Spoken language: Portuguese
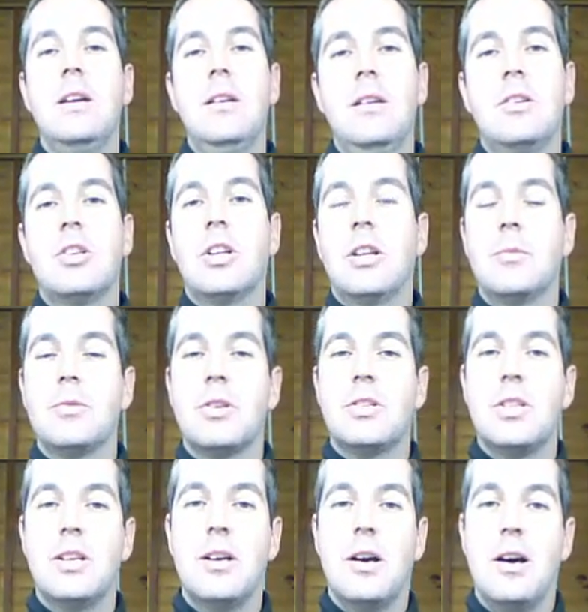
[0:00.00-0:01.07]
E já
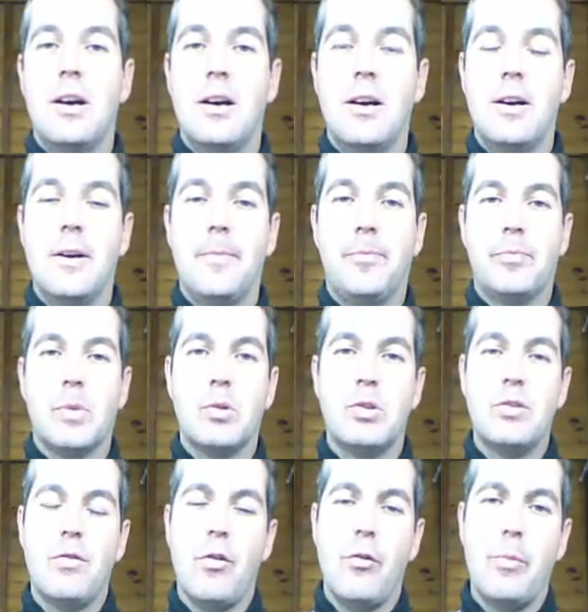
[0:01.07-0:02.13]
temos assim a,
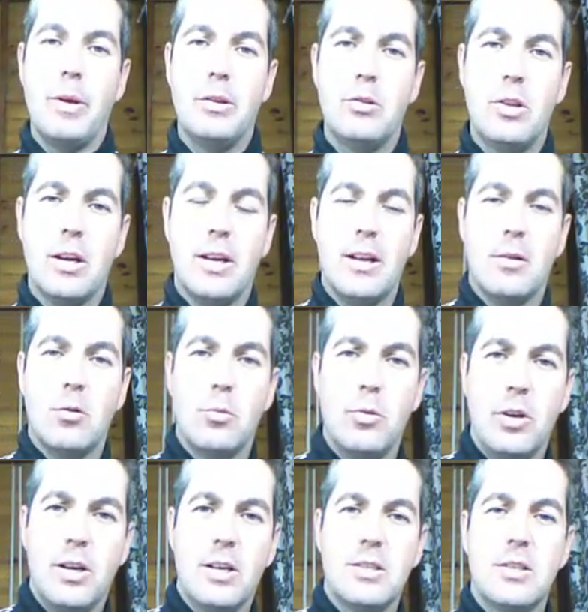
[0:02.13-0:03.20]
o desenvolvimento daquela
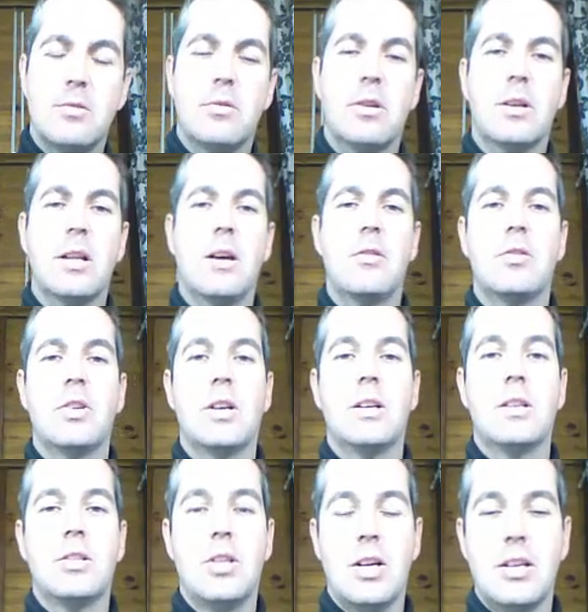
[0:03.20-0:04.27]
comunicação, que claro,
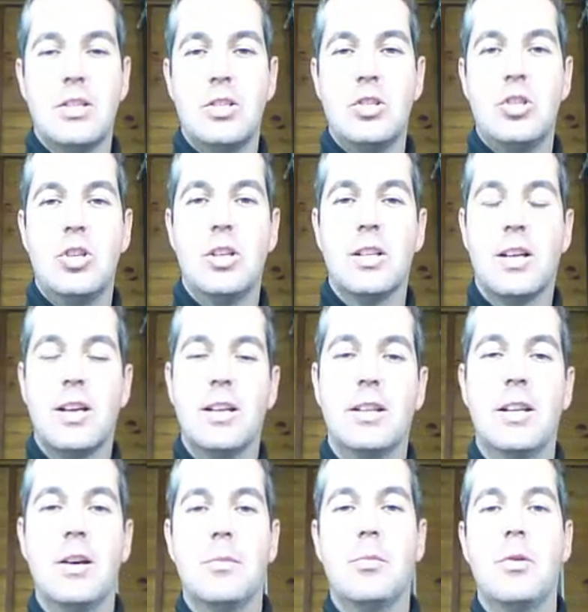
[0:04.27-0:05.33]
já, já existia
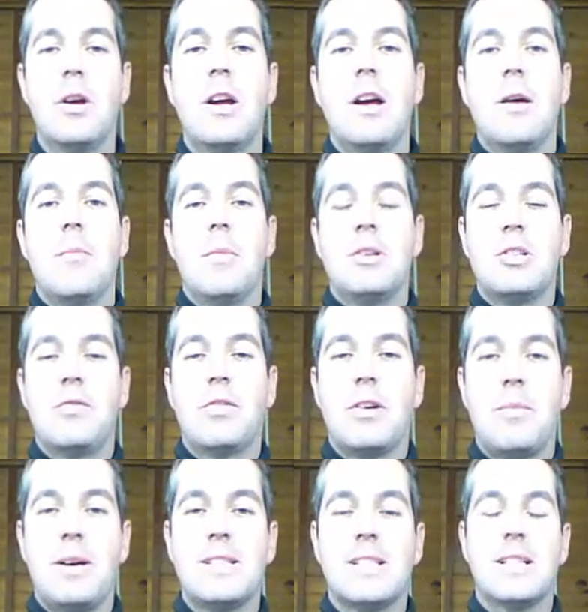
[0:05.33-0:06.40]
naquele tempo, mas já
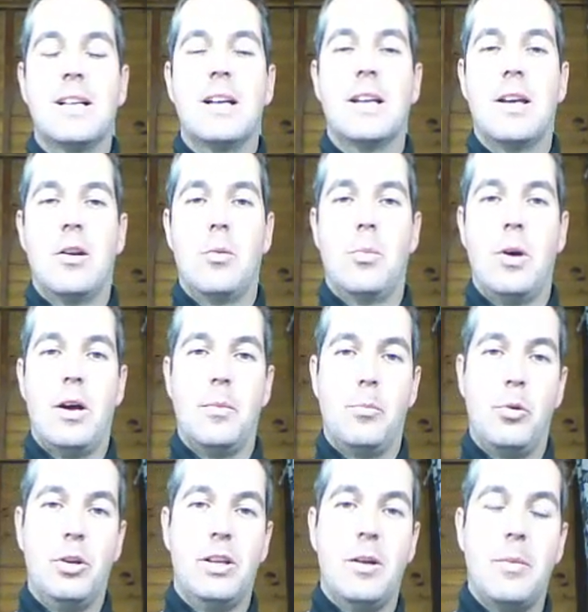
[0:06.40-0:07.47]
fica mais claro que era
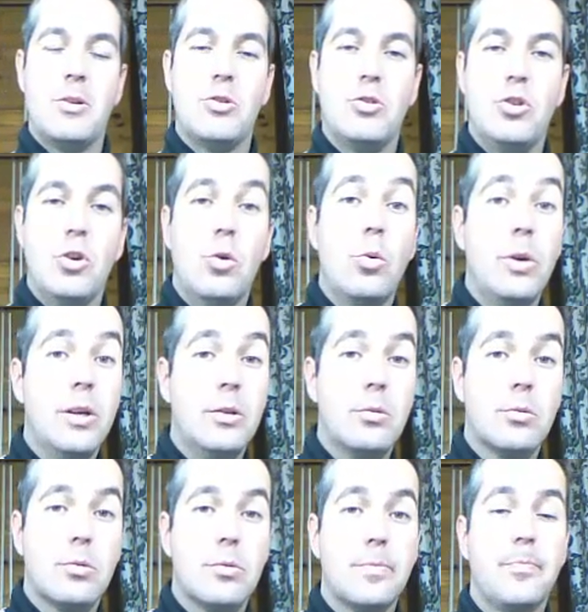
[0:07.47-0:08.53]
por intermédio de
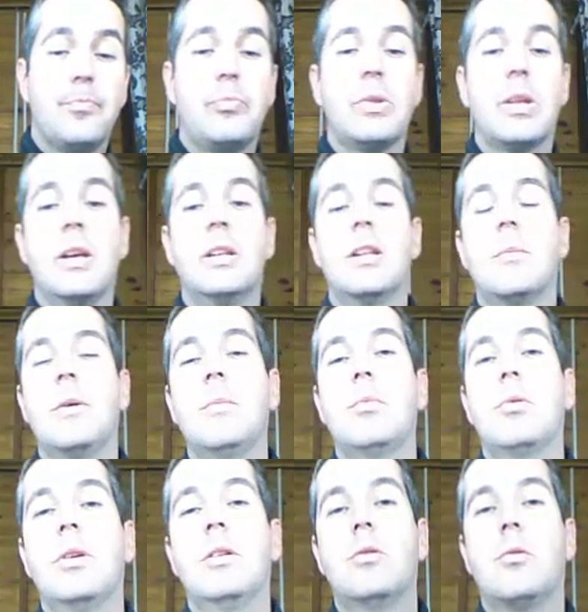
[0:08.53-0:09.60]
ruídos e também
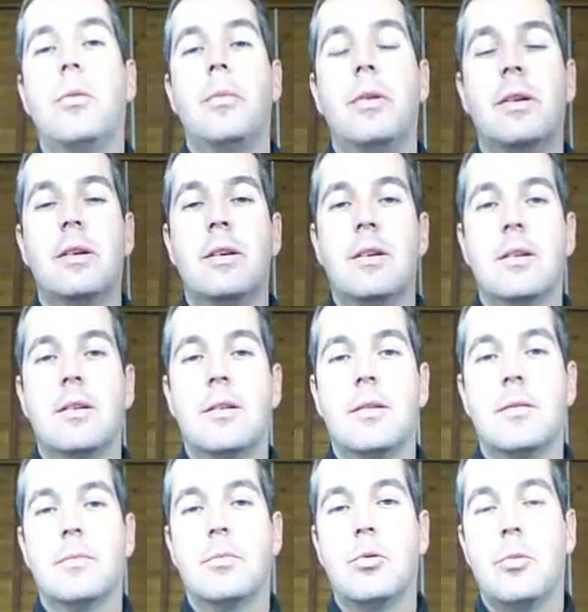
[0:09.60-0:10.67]
por,
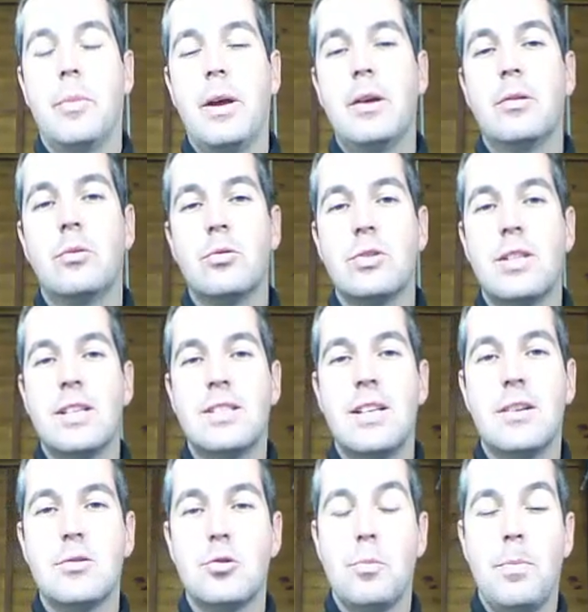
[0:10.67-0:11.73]
uh, por meio dos
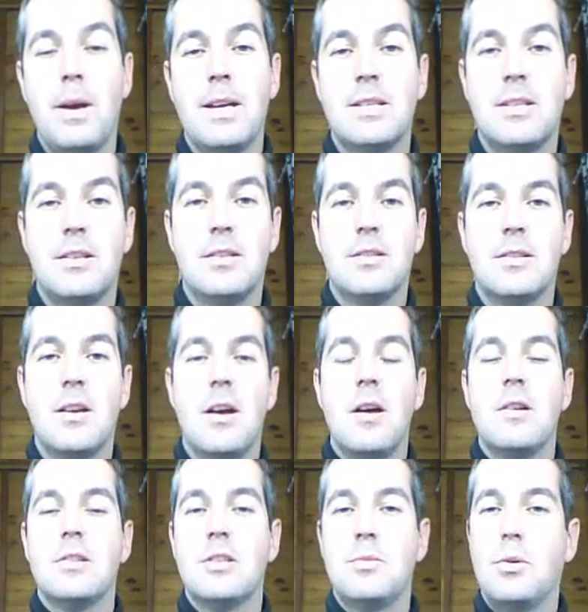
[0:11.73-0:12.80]
desenhos rupestres.
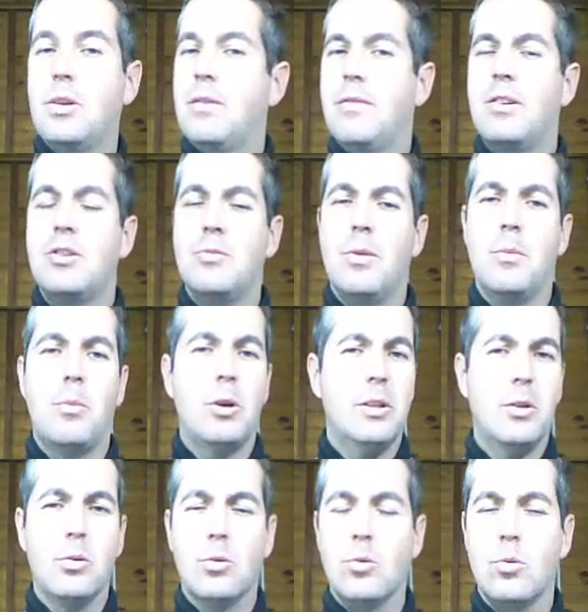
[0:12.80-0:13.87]
Vocês podem ver, de,
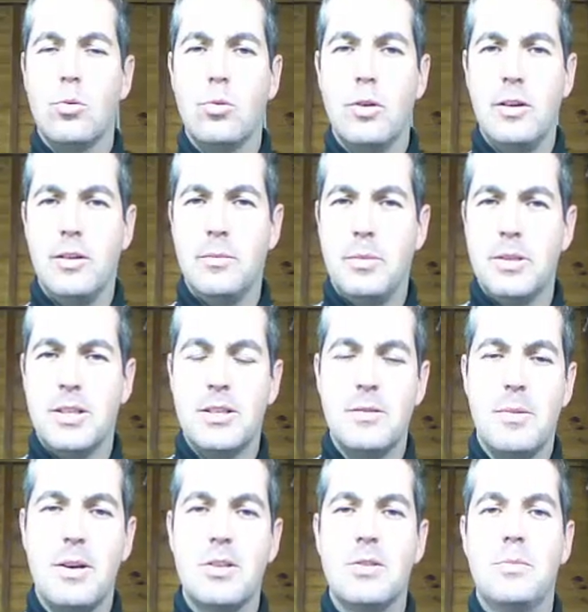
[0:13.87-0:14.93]
bota no Google ali, pesquisa
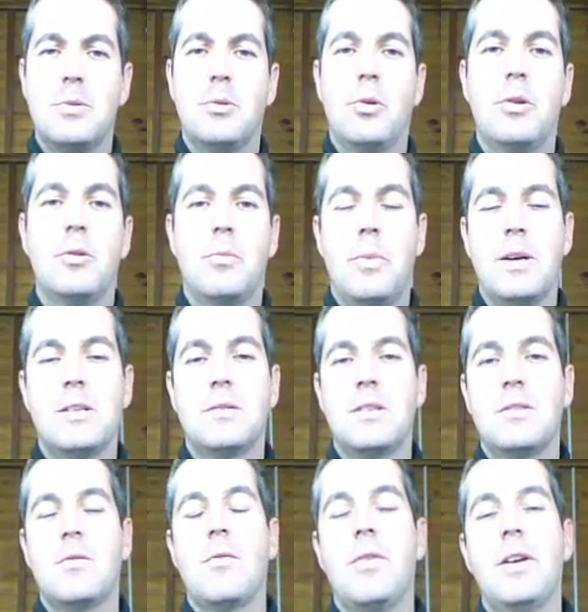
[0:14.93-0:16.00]
imagens de pinturas rupestres,
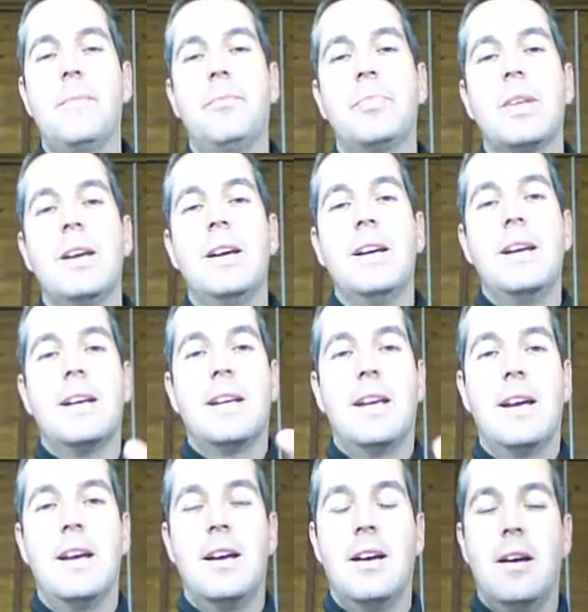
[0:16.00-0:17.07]
vocês vão ver
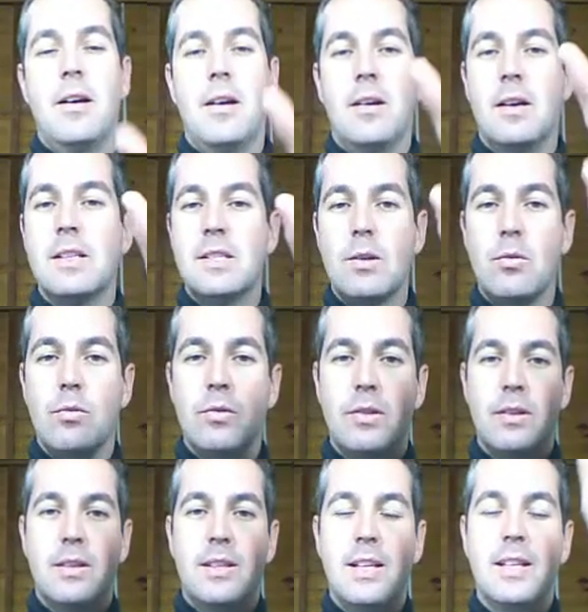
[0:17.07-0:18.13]
que é, é, estão
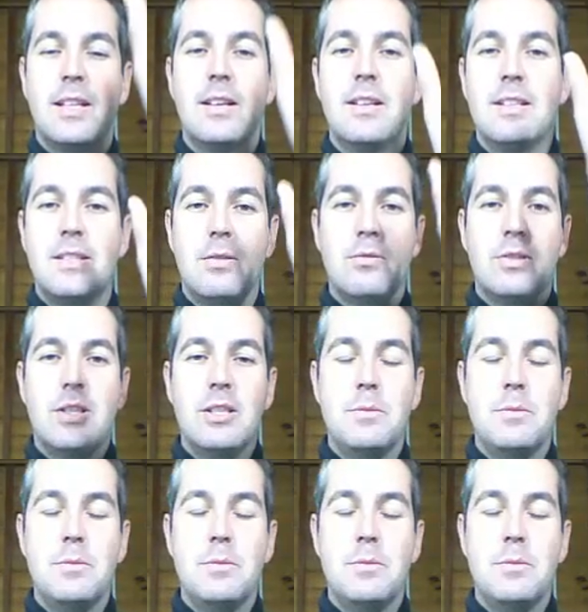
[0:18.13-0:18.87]
Tenta, estão se